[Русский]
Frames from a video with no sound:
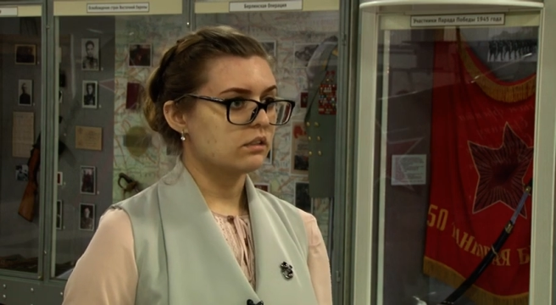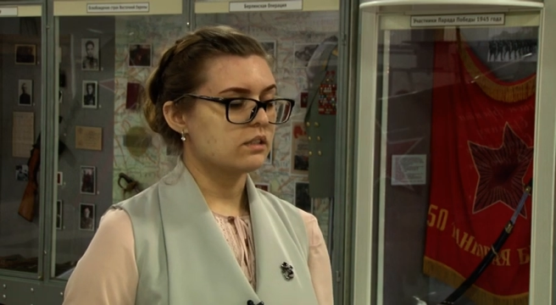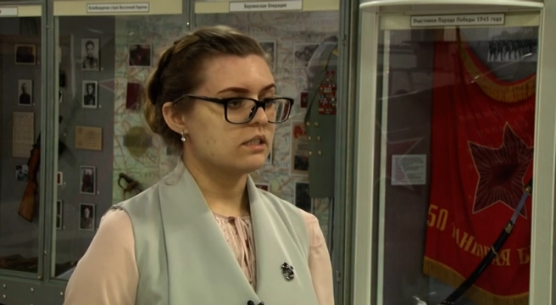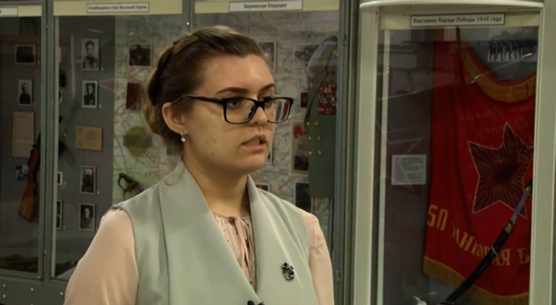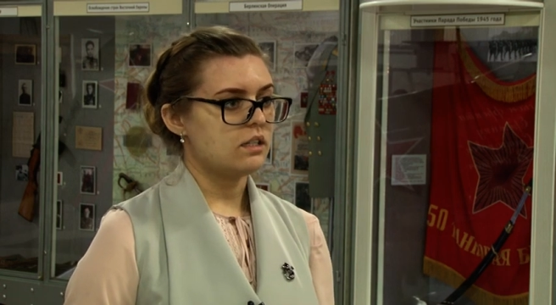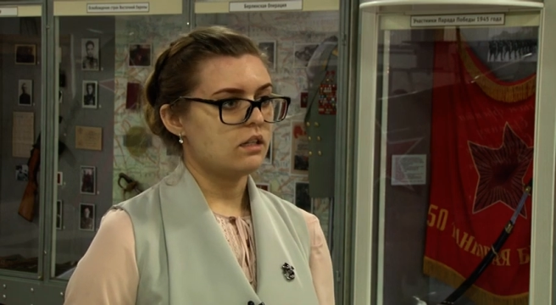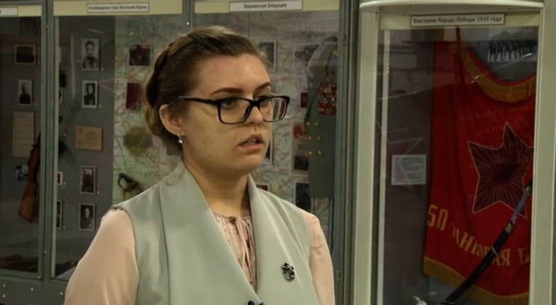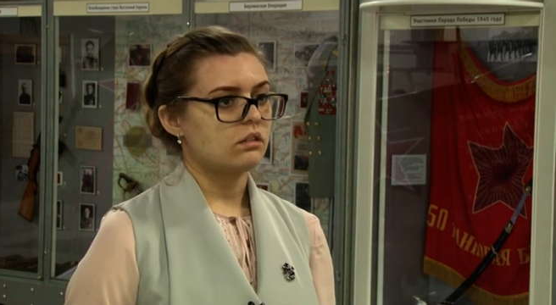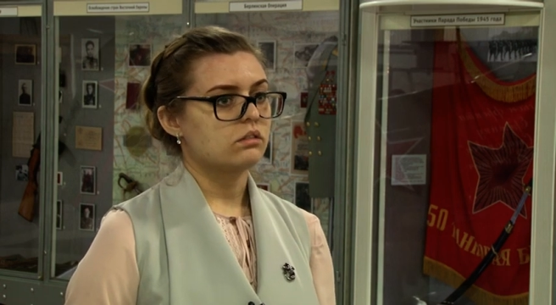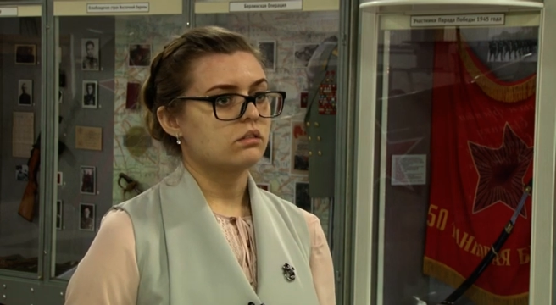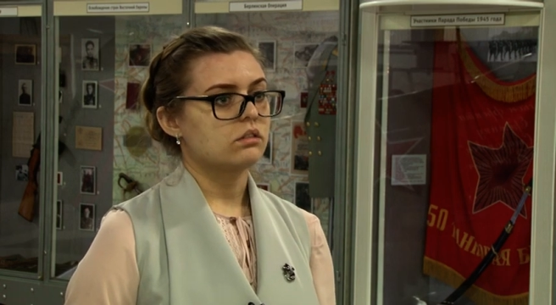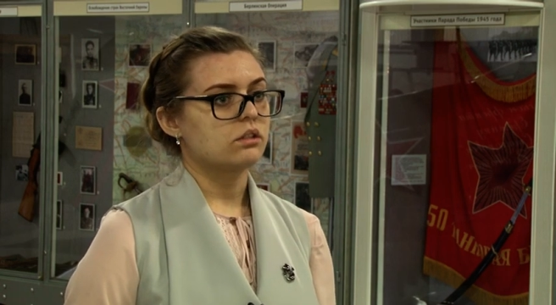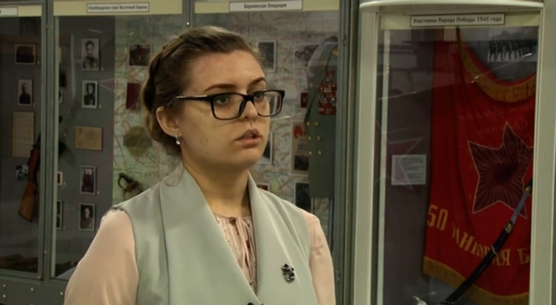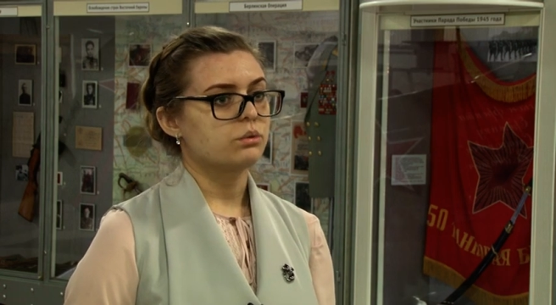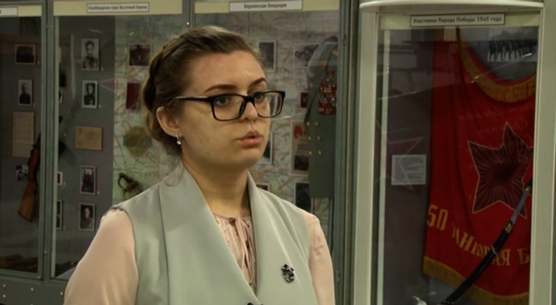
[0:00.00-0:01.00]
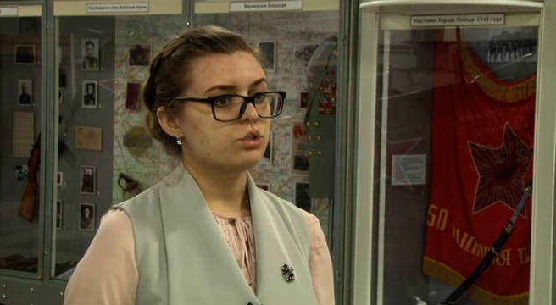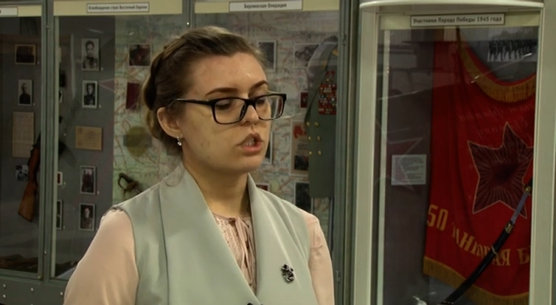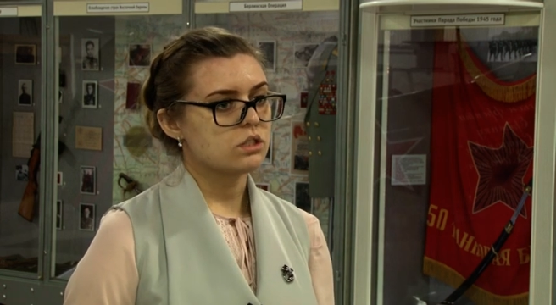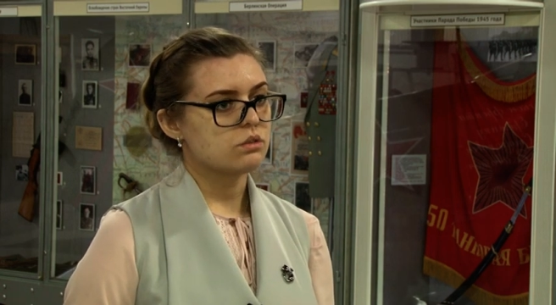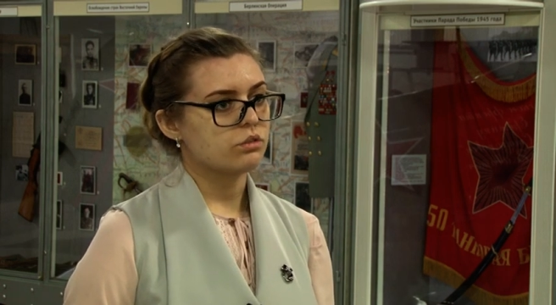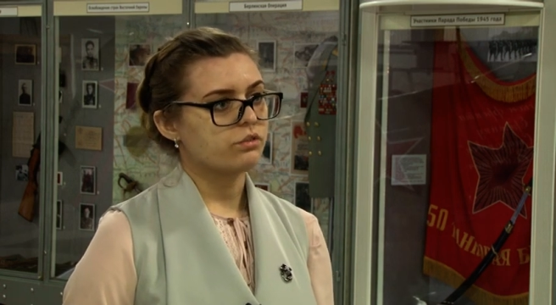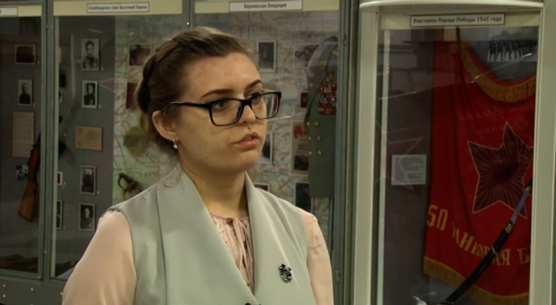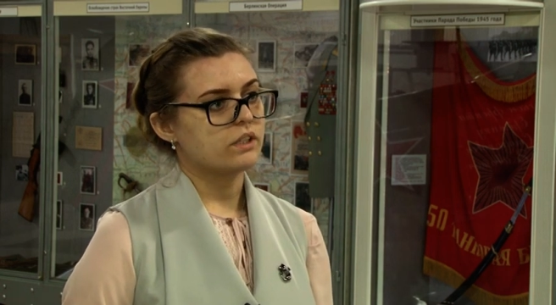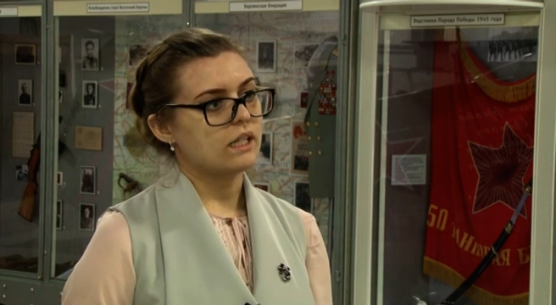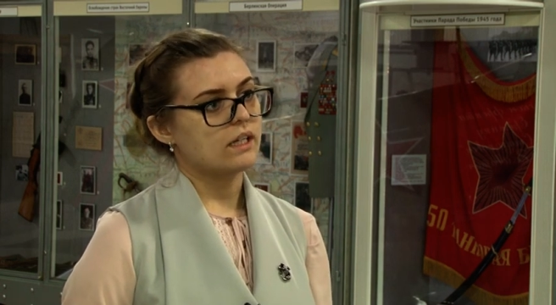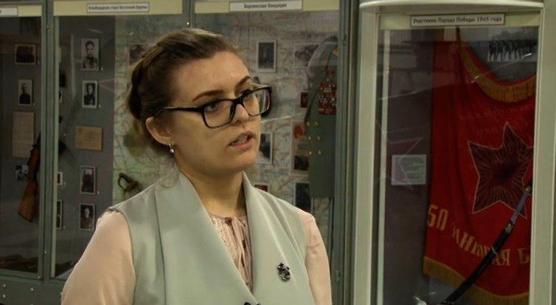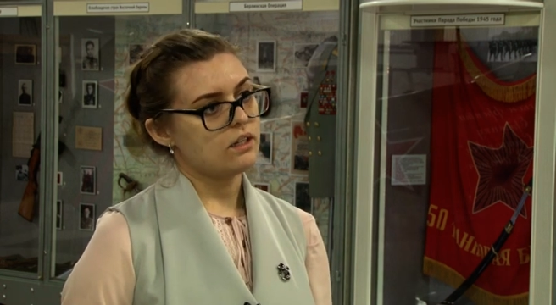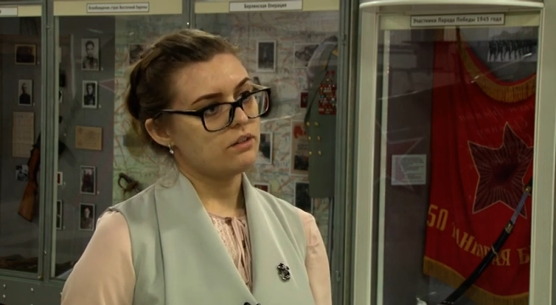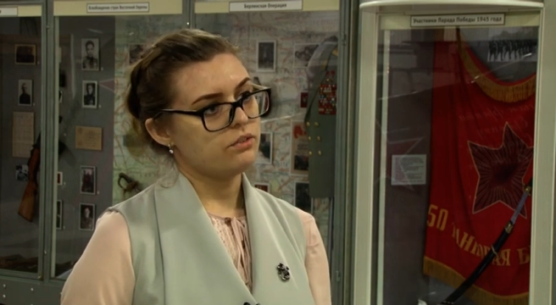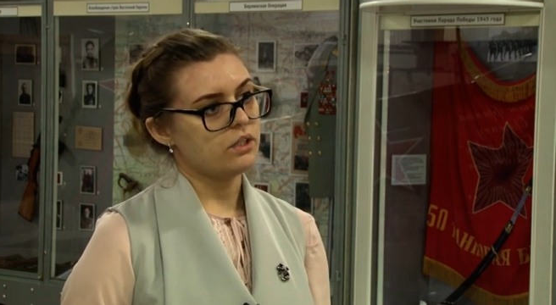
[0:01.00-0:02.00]
где э, участвуют
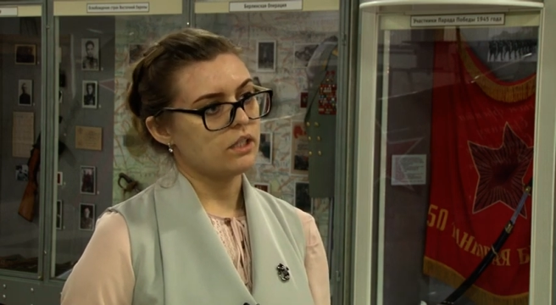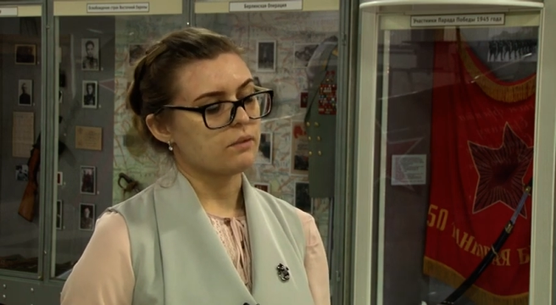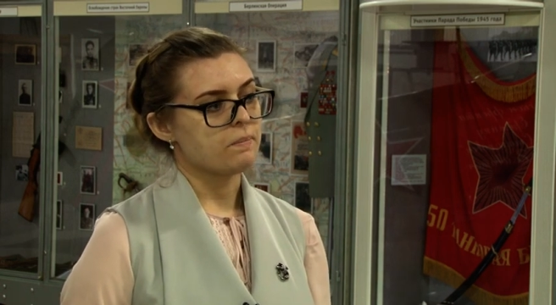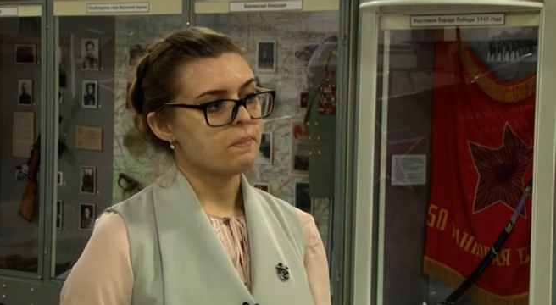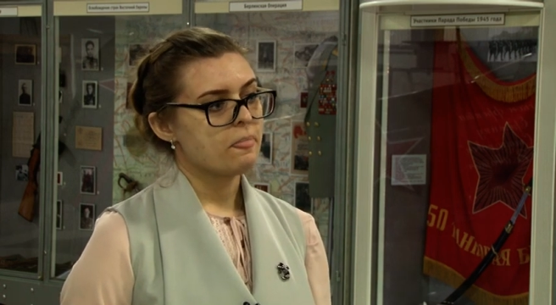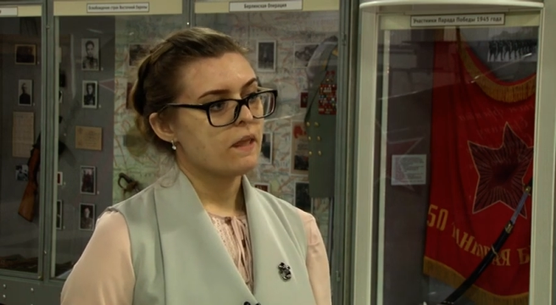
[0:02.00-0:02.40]
фотографии,